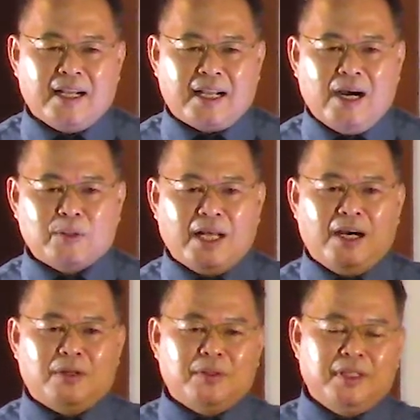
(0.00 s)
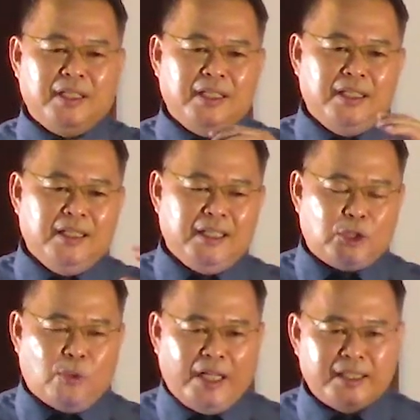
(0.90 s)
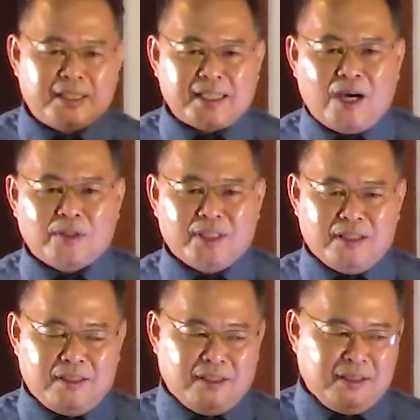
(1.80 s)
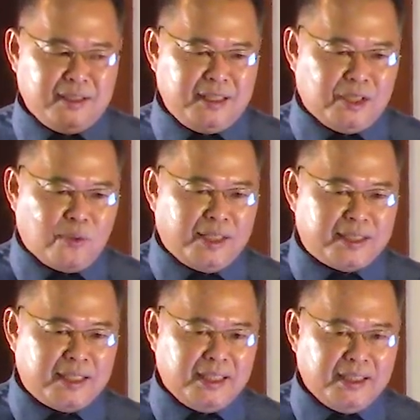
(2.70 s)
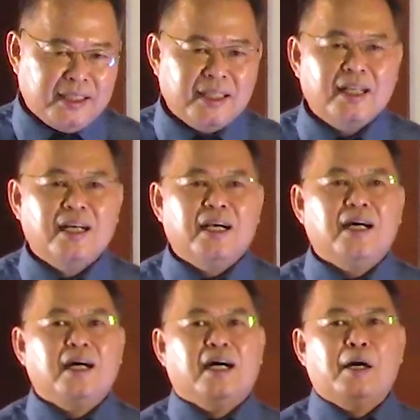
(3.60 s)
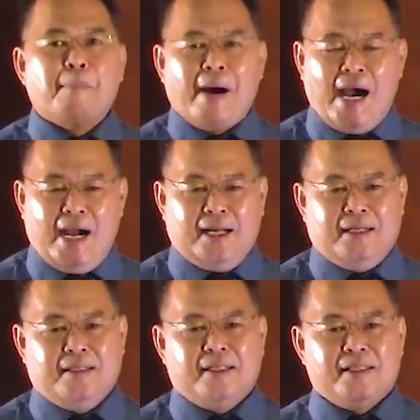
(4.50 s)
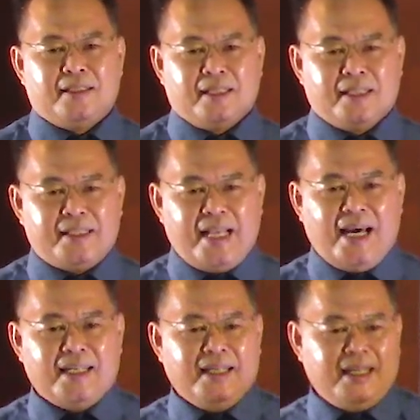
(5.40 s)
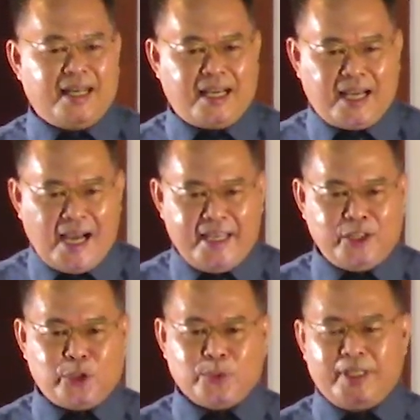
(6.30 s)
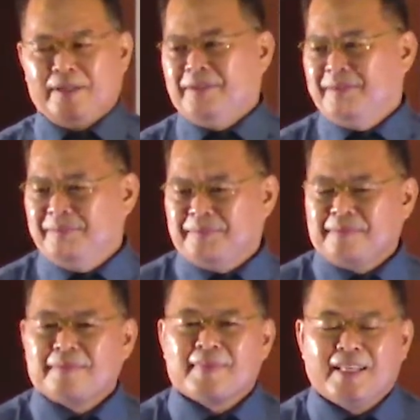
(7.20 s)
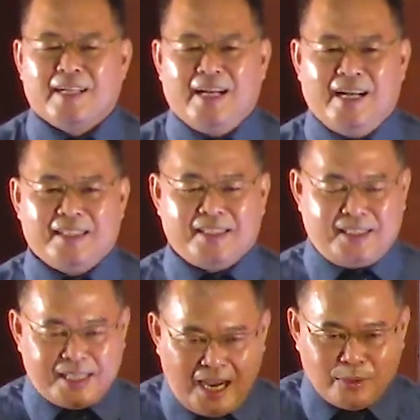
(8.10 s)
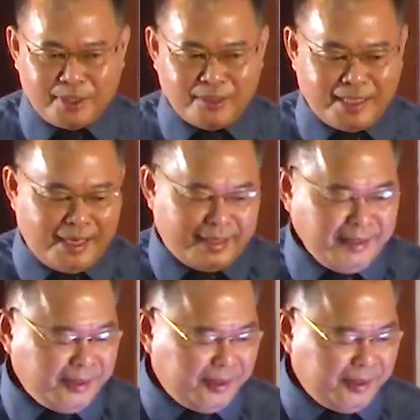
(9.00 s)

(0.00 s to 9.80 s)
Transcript: 搞到一团糟的人际关系，而把这个加勒开除掉，啊，炒掉他哈，